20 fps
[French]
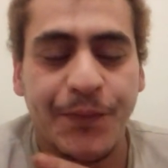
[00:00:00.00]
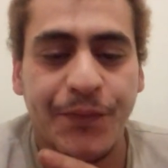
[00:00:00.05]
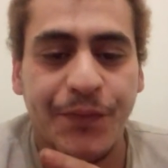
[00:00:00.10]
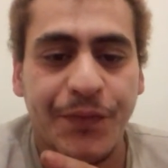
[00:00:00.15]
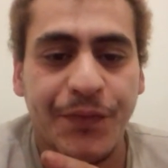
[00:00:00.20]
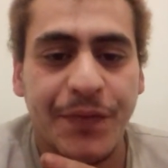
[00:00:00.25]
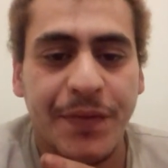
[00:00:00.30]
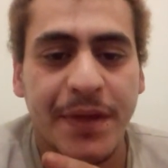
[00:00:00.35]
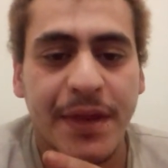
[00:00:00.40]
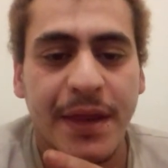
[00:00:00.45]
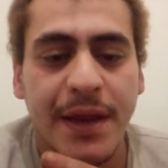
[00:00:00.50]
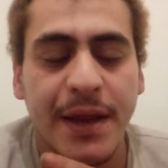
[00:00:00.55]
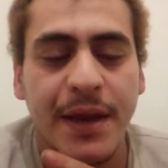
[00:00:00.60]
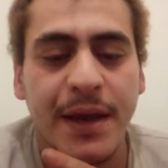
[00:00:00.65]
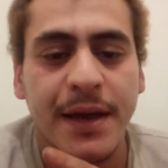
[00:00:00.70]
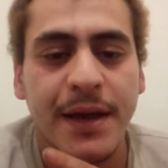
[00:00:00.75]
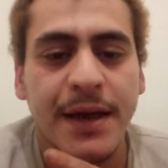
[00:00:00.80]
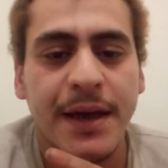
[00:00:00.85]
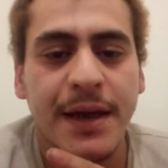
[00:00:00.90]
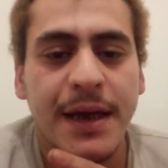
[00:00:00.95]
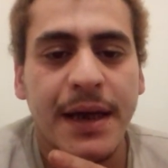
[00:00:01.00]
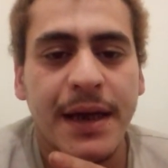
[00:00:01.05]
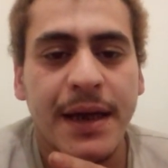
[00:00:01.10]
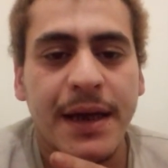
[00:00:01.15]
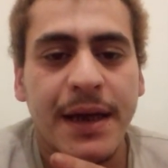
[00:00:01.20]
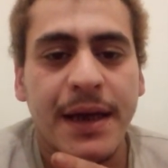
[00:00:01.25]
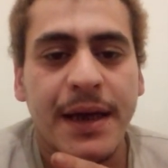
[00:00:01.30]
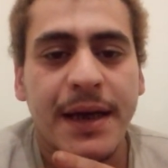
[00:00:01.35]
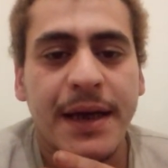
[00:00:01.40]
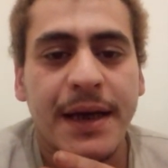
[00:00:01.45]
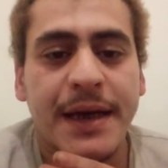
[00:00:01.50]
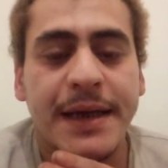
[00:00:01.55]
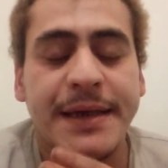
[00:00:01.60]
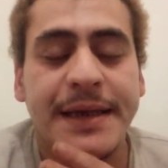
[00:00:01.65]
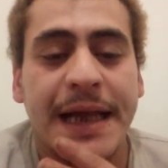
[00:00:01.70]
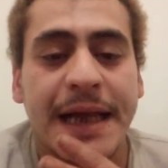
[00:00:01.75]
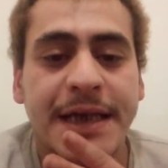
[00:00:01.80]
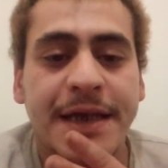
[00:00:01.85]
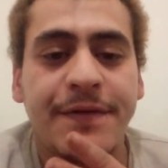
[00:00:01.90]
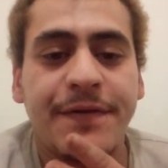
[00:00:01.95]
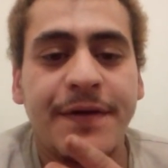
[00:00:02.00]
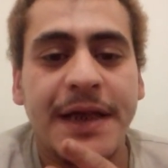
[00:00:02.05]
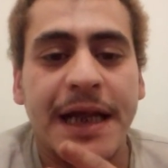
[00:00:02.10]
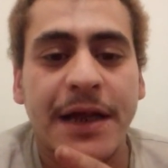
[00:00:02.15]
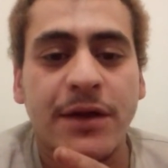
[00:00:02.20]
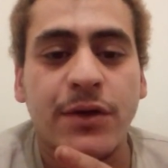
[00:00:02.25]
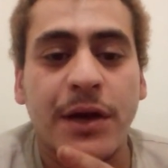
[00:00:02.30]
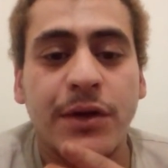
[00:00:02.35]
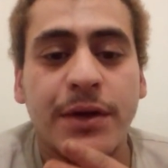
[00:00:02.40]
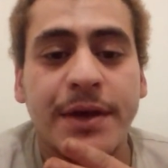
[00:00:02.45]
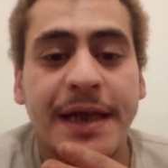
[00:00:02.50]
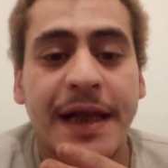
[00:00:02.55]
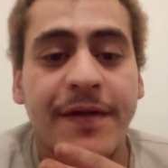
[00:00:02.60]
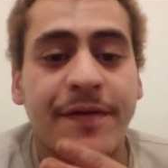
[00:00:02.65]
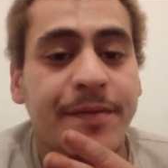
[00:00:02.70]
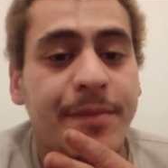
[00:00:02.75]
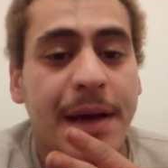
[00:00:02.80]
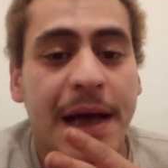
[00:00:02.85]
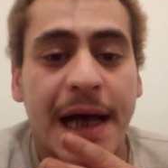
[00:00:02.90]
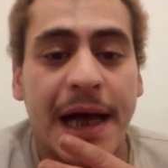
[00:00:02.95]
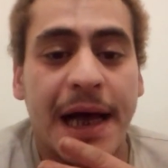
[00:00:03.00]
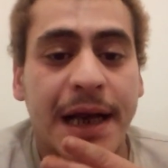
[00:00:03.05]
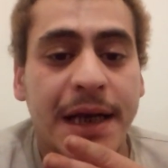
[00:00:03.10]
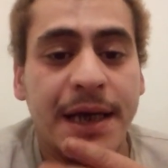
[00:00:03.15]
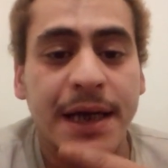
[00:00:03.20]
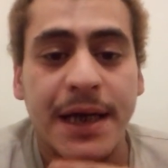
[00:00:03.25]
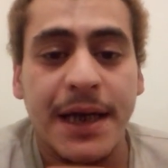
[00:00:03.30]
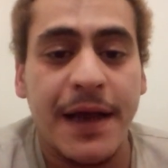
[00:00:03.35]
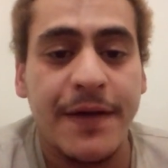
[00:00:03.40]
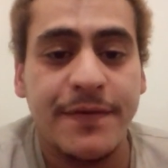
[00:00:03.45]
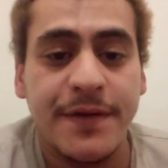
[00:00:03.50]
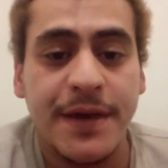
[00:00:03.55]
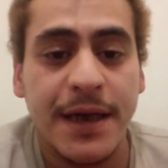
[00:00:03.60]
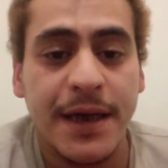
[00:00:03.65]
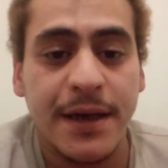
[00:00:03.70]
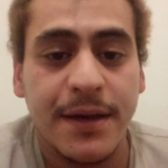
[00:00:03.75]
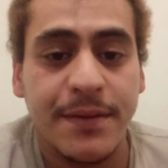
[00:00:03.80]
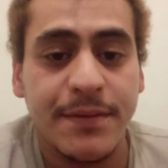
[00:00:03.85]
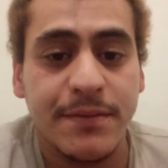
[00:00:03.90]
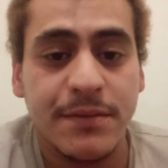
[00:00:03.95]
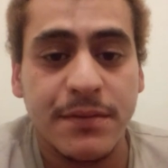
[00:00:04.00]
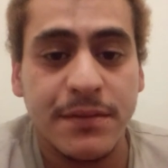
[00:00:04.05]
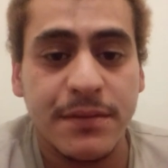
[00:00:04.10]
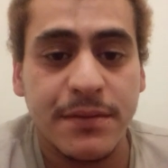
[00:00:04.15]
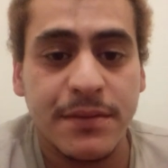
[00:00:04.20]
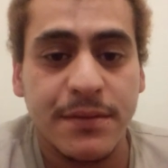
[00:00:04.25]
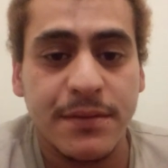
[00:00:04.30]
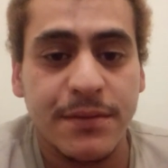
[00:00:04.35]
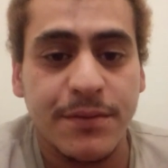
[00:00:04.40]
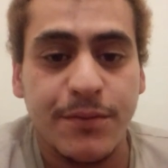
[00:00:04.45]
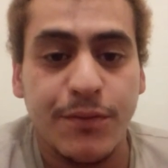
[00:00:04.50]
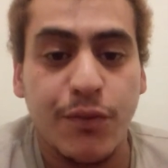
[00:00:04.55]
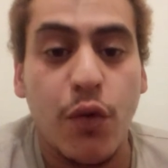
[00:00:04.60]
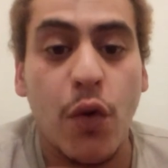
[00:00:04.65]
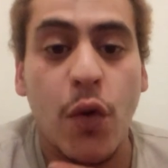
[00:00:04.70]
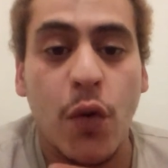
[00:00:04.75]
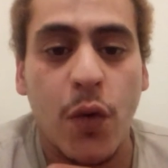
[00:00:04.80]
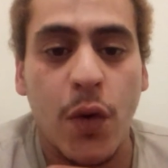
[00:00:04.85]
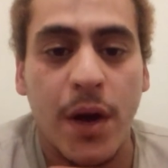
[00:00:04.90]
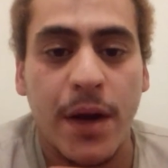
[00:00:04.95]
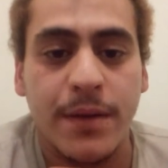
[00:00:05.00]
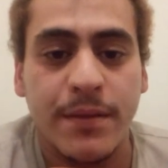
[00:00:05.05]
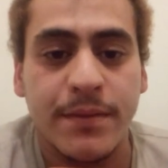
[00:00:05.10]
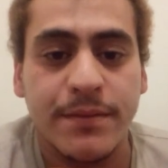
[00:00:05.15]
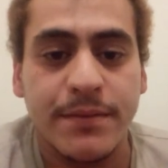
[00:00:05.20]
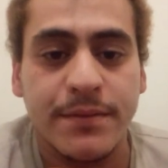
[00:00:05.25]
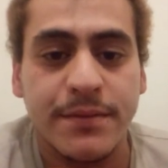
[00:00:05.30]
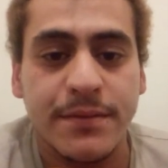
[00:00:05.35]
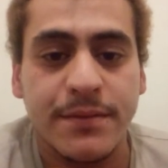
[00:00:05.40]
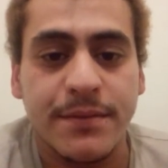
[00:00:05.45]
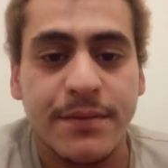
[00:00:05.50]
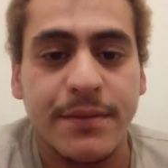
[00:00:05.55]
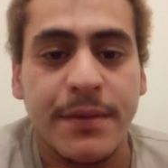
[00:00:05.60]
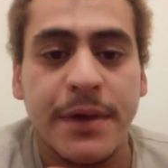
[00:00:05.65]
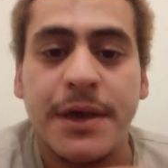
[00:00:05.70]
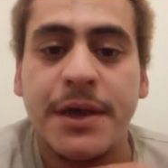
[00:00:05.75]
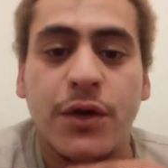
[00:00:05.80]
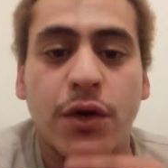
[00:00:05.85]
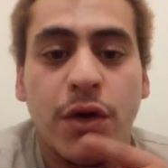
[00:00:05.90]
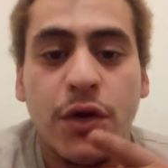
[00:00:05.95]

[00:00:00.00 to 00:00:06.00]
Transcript: les arts divinatoires ne servent pas à lire l'avenir. Pourquoi Parce que le choix est toujours possible.